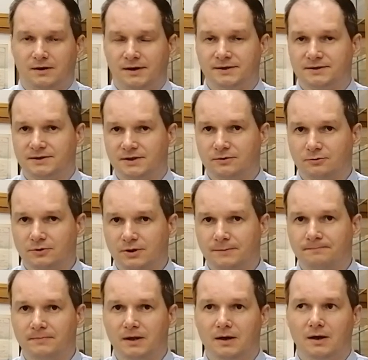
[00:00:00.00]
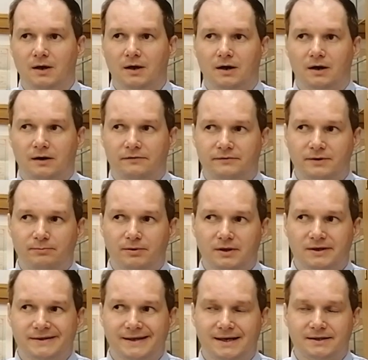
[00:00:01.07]
института
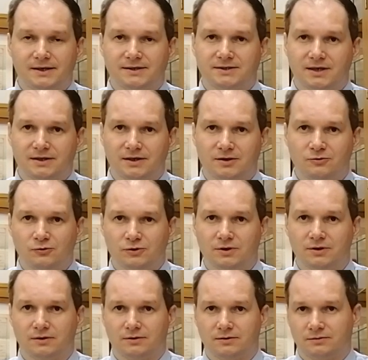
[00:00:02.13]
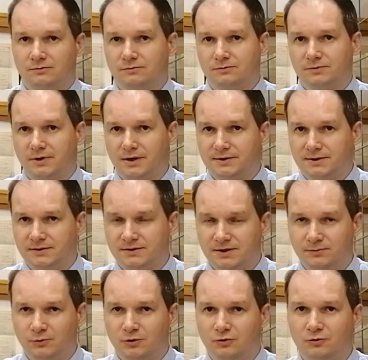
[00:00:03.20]
выпало на 30-е годы. Ну,
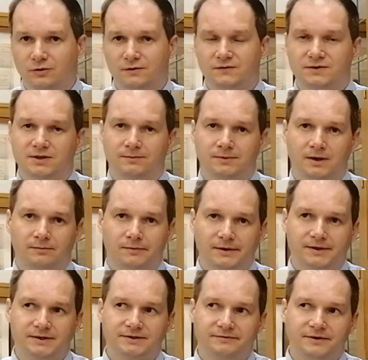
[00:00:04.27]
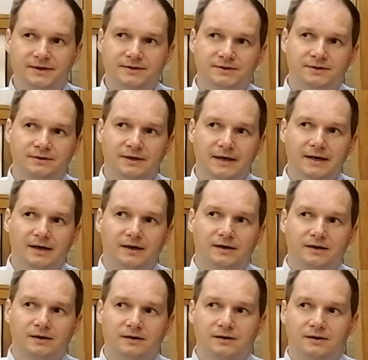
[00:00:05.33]
37-й год всем нам известен.
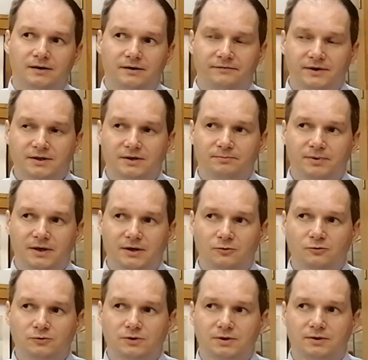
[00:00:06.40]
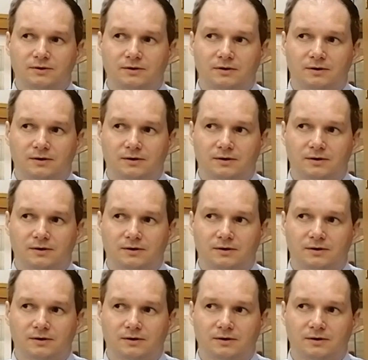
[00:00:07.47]
И в этот период э,